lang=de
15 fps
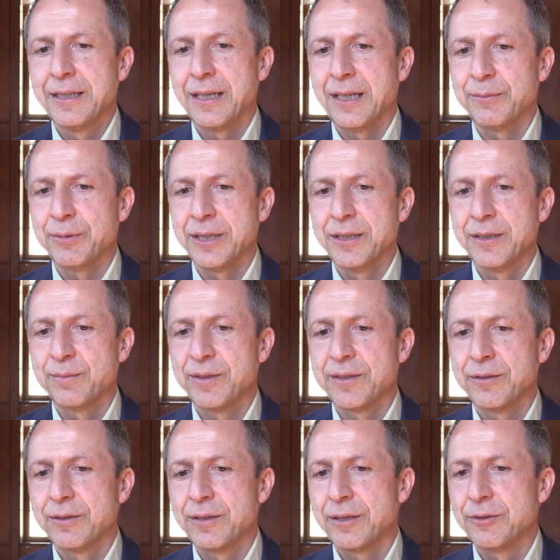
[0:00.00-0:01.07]
aber
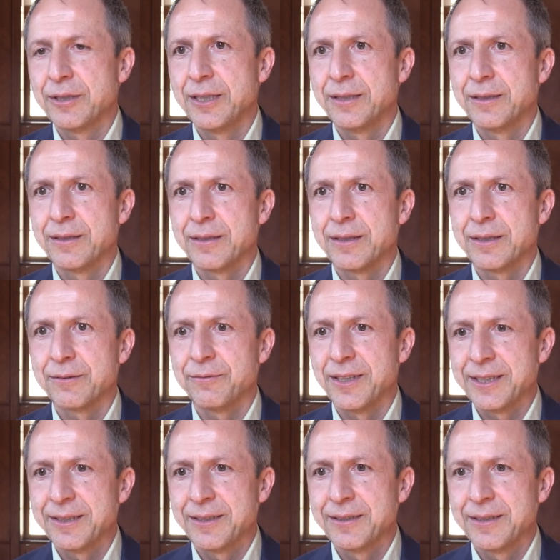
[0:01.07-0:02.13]
insbesondere auch jeden Tag
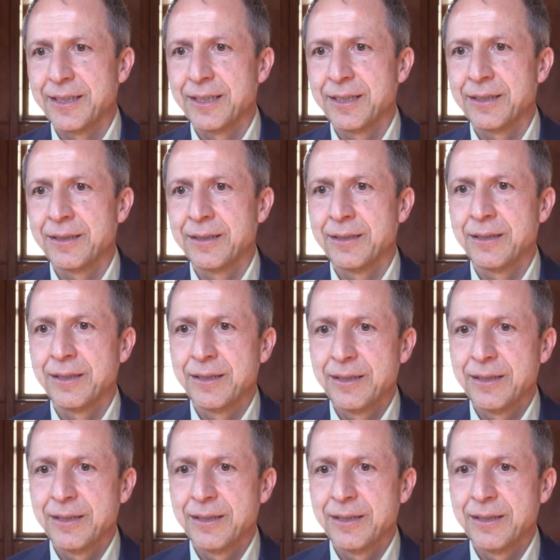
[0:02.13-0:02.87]
weiterdenken,